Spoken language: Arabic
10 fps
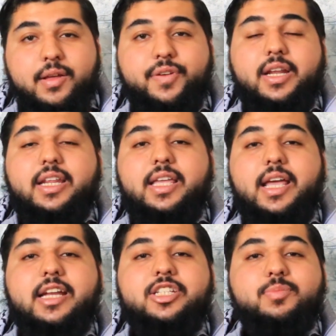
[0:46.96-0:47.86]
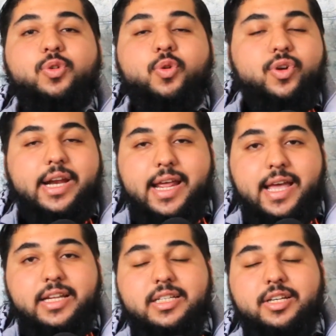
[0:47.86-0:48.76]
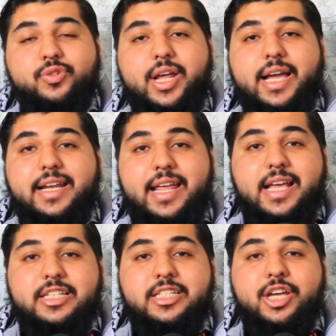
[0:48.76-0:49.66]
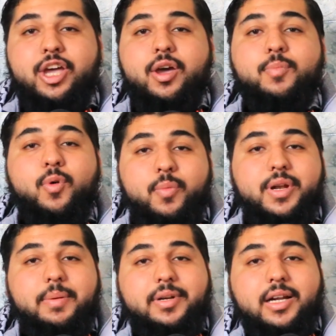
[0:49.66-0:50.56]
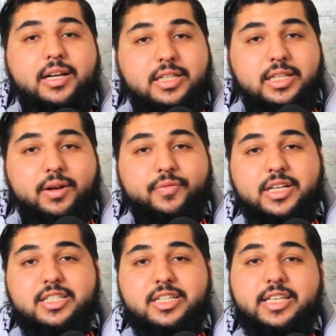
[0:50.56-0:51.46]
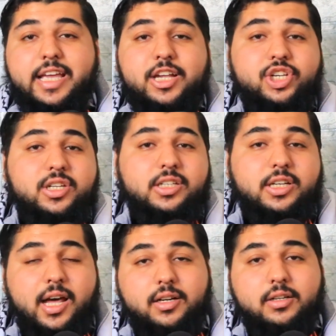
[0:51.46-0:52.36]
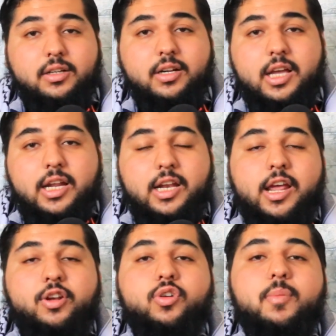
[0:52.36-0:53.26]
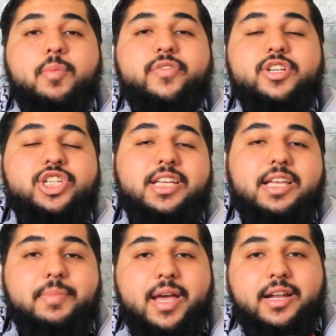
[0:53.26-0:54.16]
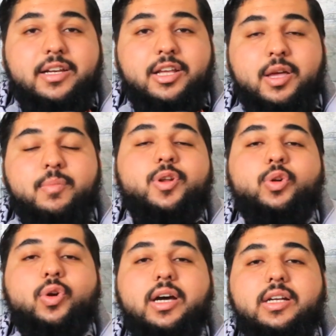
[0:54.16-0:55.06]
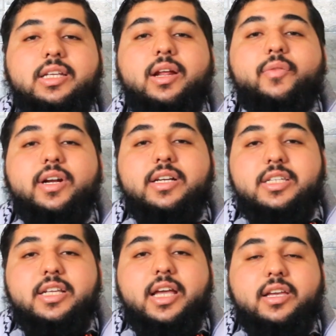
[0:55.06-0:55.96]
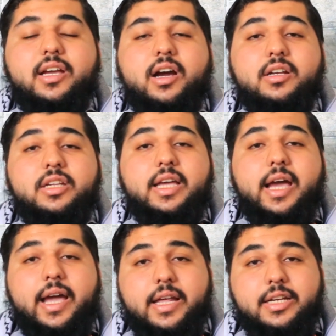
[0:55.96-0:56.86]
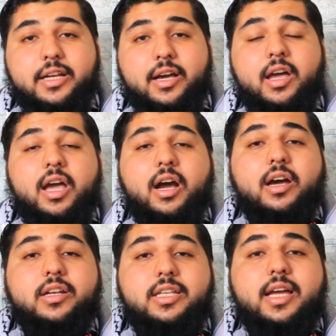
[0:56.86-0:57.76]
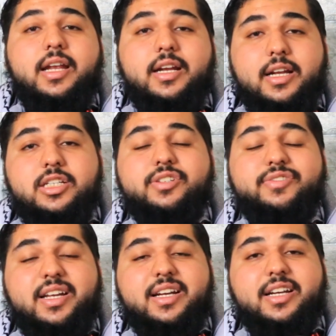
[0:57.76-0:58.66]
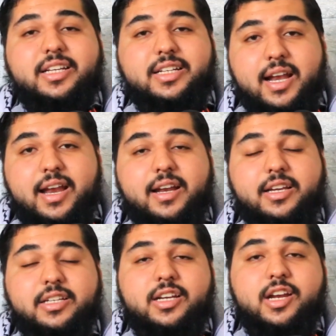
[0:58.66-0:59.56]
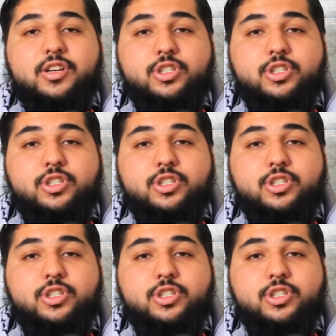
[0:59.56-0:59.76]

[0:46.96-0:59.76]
فعليا لازم يكون ناس هناك ناس مؤمنة بالقضية الفلسطينية عشان تتحرر لأنه لو ما فيش إيمان بأن القضية الفلسطينية هي قضية عادلة قضية لناس فعلا احتلها الاحتلال